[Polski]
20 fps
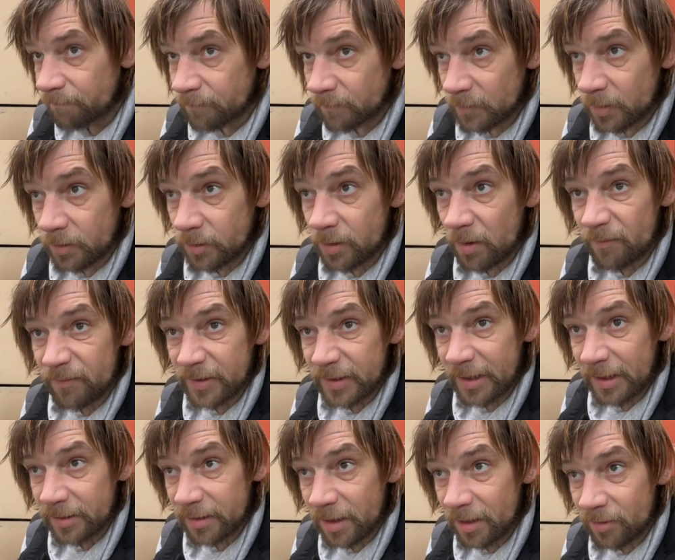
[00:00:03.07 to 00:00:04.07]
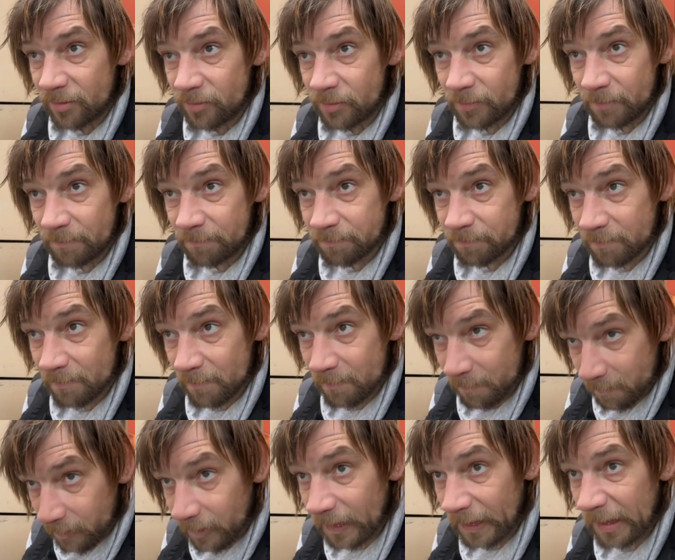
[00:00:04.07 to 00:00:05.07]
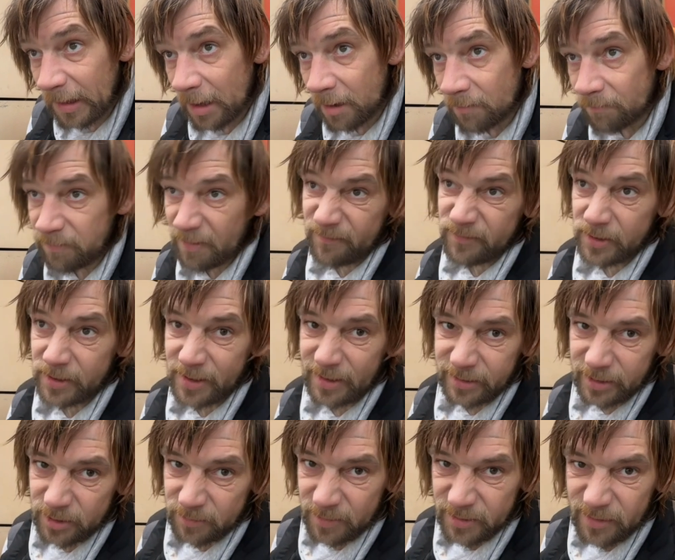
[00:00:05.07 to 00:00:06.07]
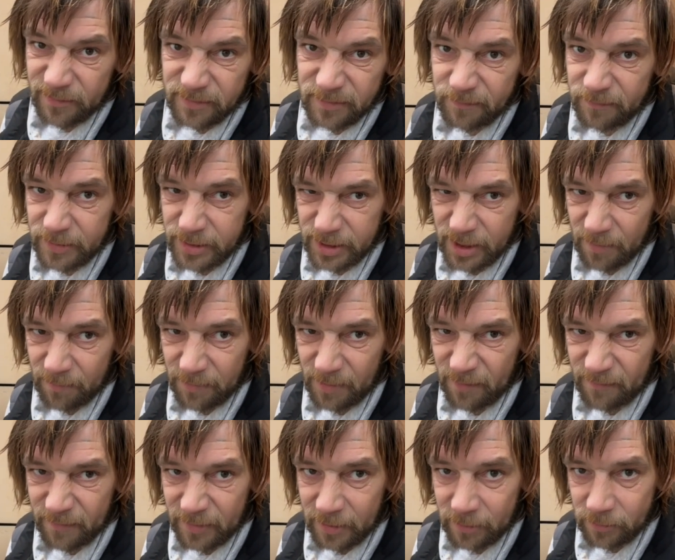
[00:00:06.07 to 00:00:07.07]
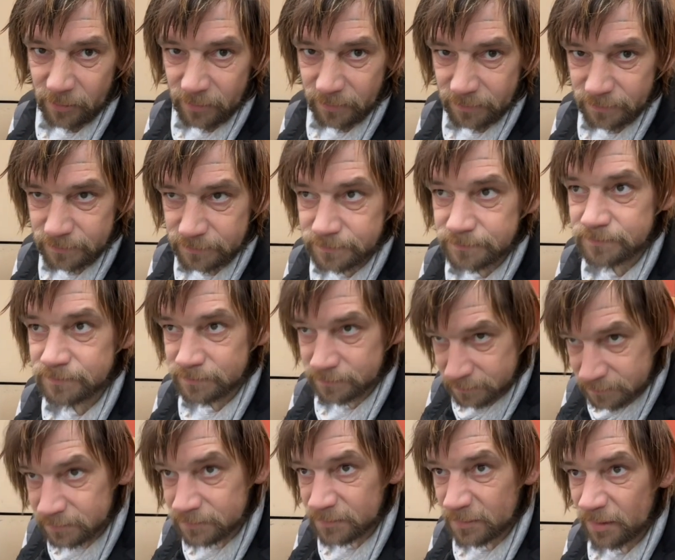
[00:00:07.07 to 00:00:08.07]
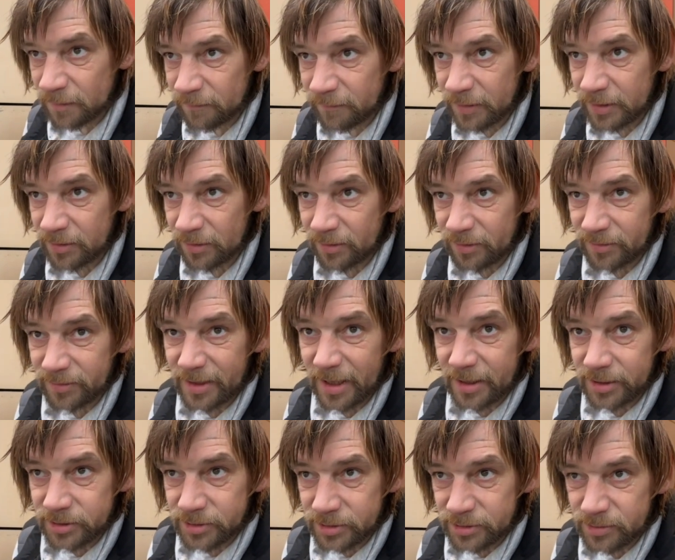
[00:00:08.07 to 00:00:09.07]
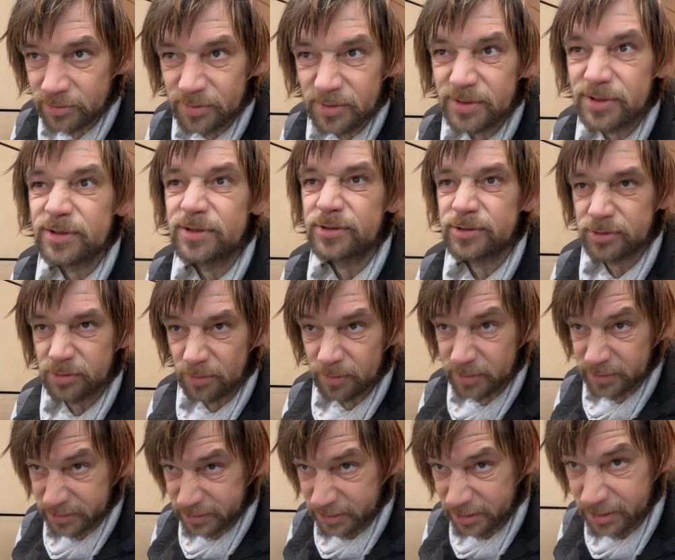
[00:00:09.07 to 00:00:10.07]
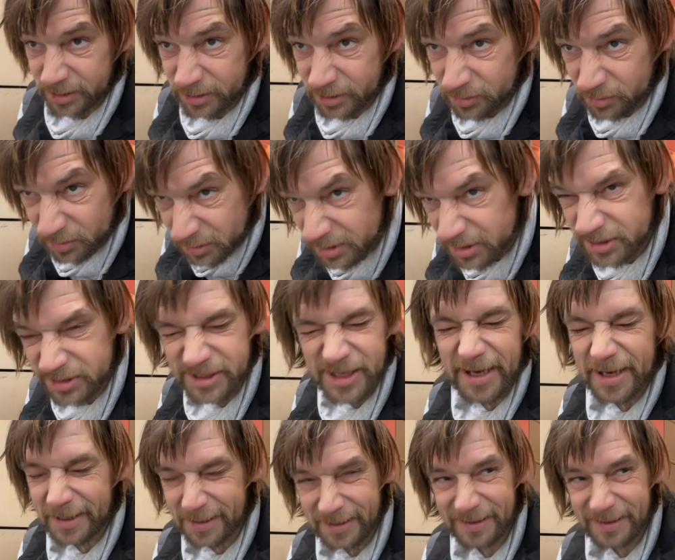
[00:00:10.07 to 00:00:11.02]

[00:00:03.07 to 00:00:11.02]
to nowy kanał, pewnie ja też będę w nim występował, więc oglądajcie, subskrybujcie,